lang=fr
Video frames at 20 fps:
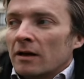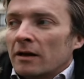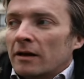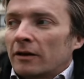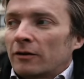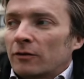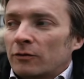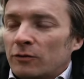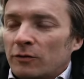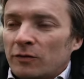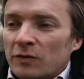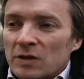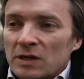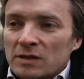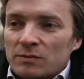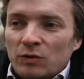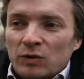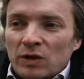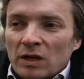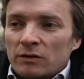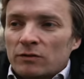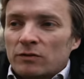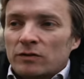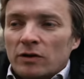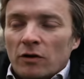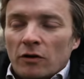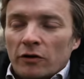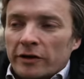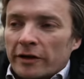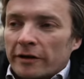Et quand tu finis ce bouquin, tu
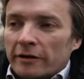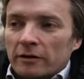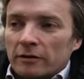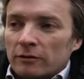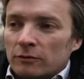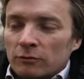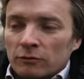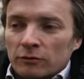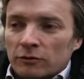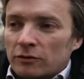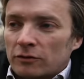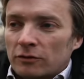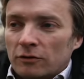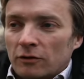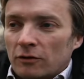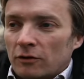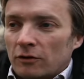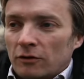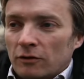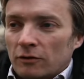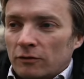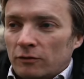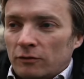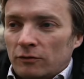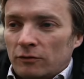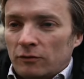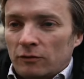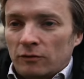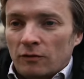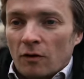dis, ok, donc, on euh,
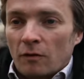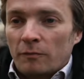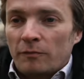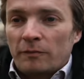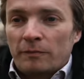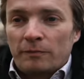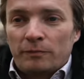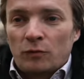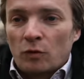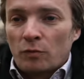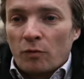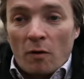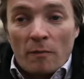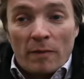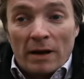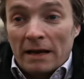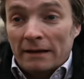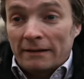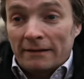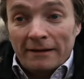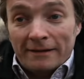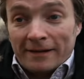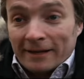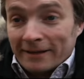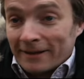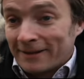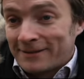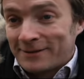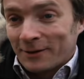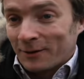on te prend pas la tête,
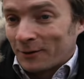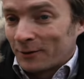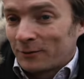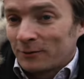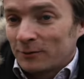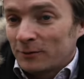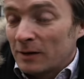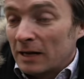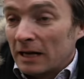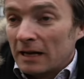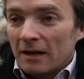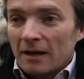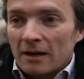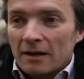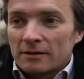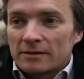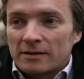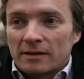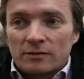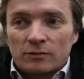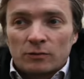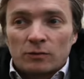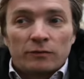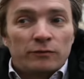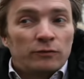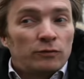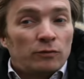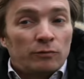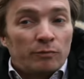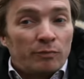surtout. Ça se trouve,
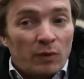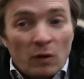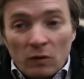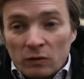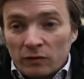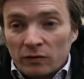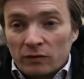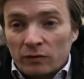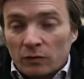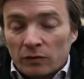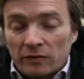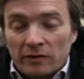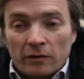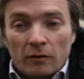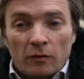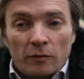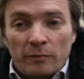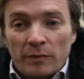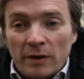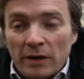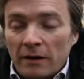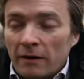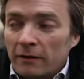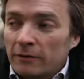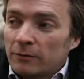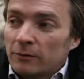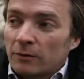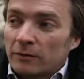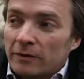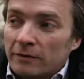tu te plantes sur tes repères,
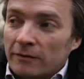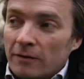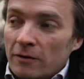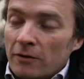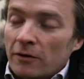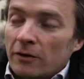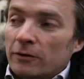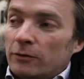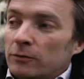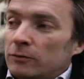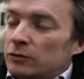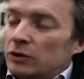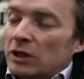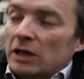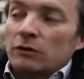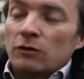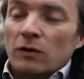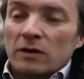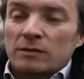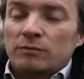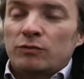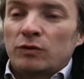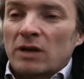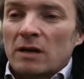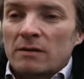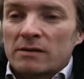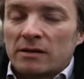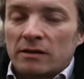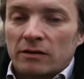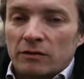sur tes valeurs et tout. J'ai adoré ce
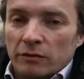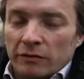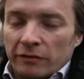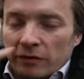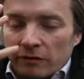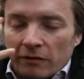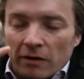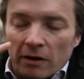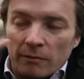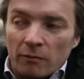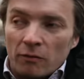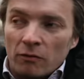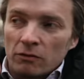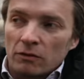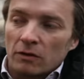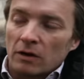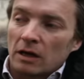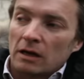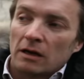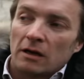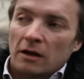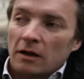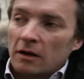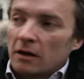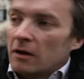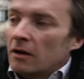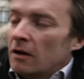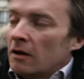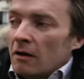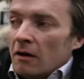bouquin, ce qui te fait vraiment... Euh,
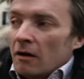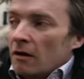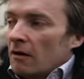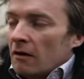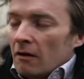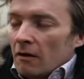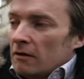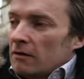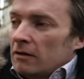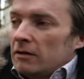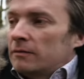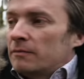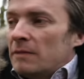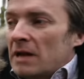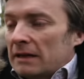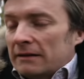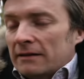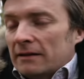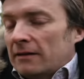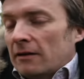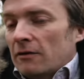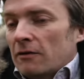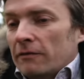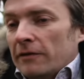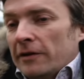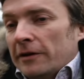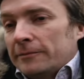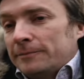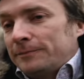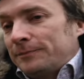mais la tête à l'envers.